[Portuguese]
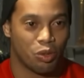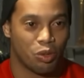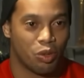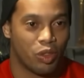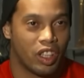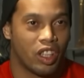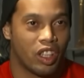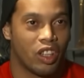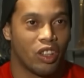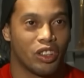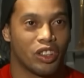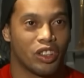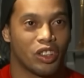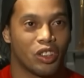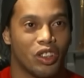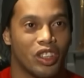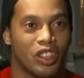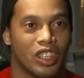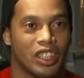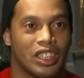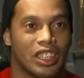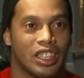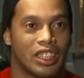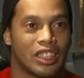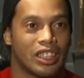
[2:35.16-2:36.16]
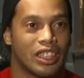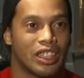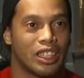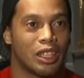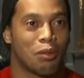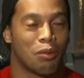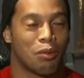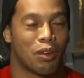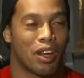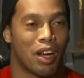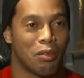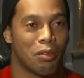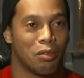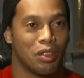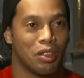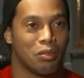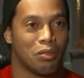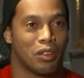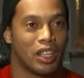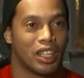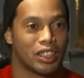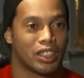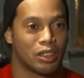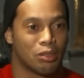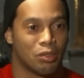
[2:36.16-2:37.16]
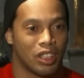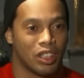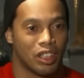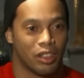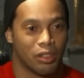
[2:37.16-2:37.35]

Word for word: foram os goles assim que para mim mais me,